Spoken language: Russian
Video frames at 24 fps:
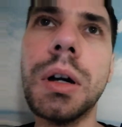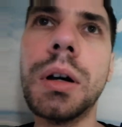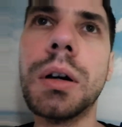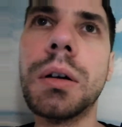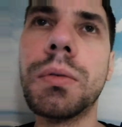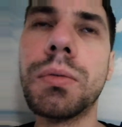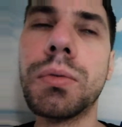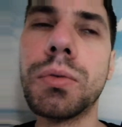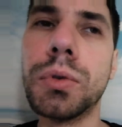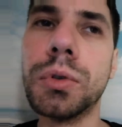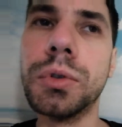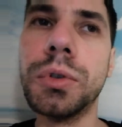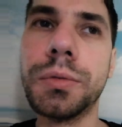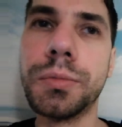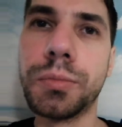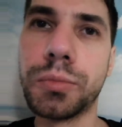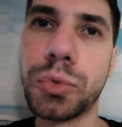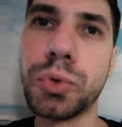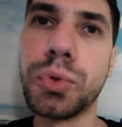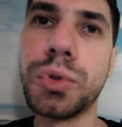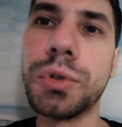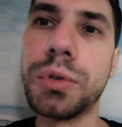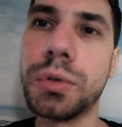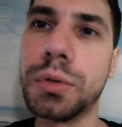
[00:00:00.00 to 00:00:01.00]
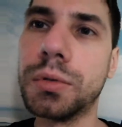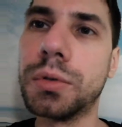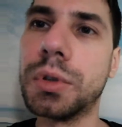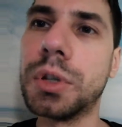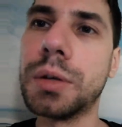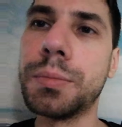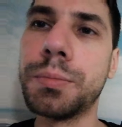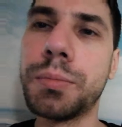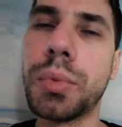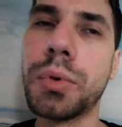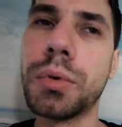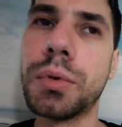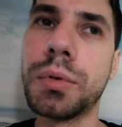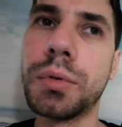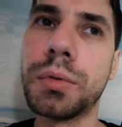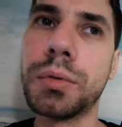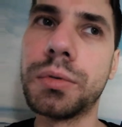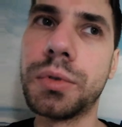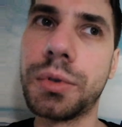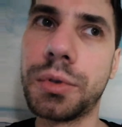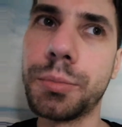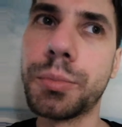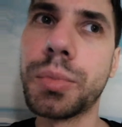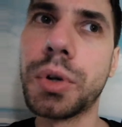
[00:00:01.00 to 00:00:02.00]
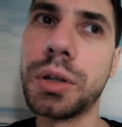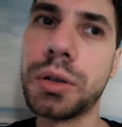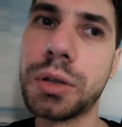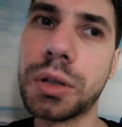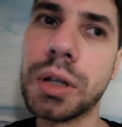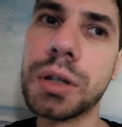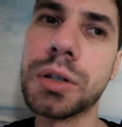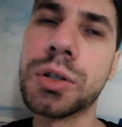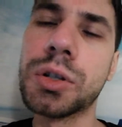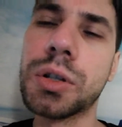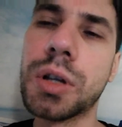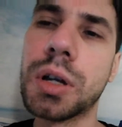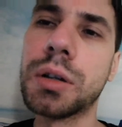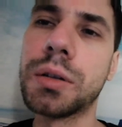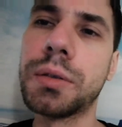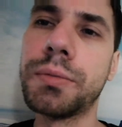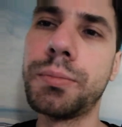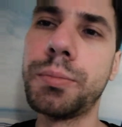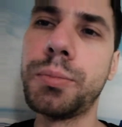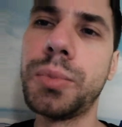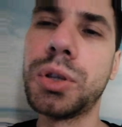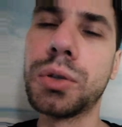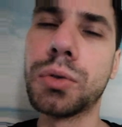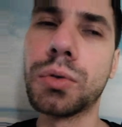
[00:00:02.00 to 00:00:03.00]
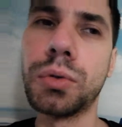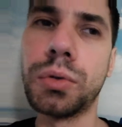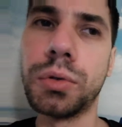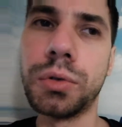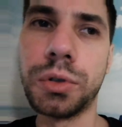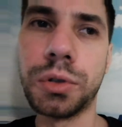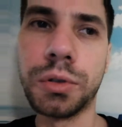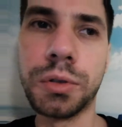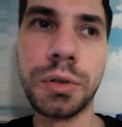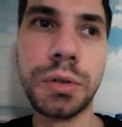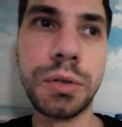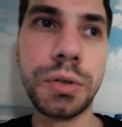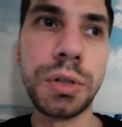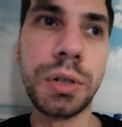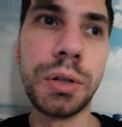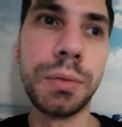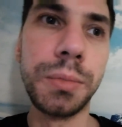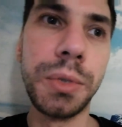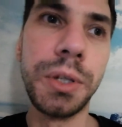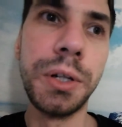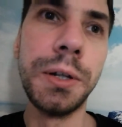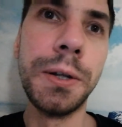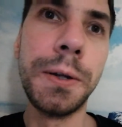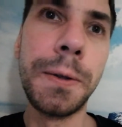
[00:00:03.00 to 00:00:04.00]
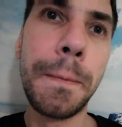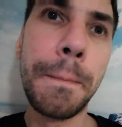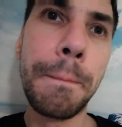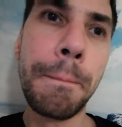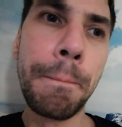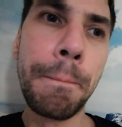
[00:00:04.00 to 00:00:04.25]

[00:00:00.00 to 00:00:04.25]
Вот, то есть э, там по, так же, как и в биткоине, на самом деле.